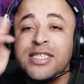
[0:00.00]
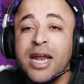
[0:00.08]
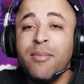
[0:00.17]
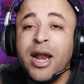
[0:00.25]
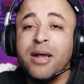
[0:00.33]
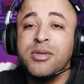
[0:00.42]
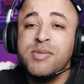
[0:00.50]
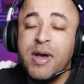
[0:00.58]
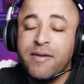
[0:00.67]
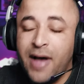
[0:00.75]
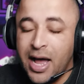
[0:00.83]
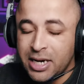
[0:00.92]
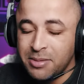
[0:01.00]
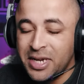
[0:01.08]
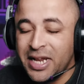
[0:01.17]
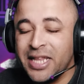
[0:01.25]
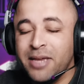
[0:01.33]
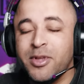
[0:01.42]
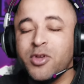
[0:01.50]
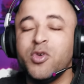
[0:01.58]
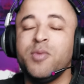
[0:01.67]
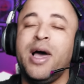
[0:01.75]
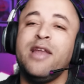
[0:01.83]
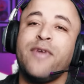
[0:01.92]
السلام عليكم شباكم حالكم ان شاء الله ديما
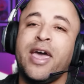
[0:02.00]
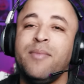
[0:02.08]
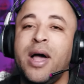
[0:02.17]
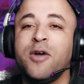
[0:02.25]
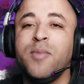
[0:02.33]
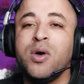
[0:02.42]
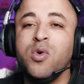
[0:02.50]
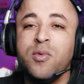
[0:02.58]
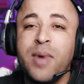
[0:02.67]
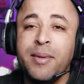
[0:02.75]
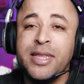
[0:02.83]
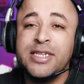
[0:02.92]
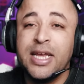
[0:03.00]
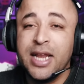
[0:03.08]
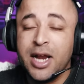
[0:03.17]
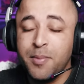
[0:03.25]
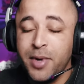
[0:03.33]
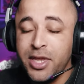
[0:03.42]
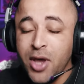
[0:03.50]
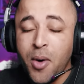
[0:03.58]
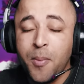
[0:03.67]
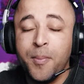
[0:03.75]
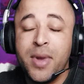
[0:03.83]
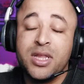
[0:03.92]
تكونوا بالف خير معكم اخوكم احمد رجعت لكم
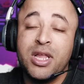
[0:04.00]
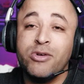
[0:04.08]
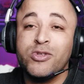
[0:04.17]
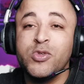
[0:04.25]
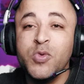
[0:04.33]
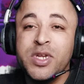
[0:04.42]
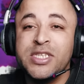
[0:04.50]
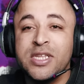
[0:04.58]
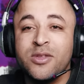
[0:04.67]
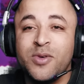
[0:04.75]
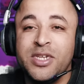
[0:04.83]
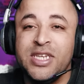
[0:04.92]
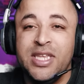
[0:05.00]
اليوم مقطع اسطوري سنتوري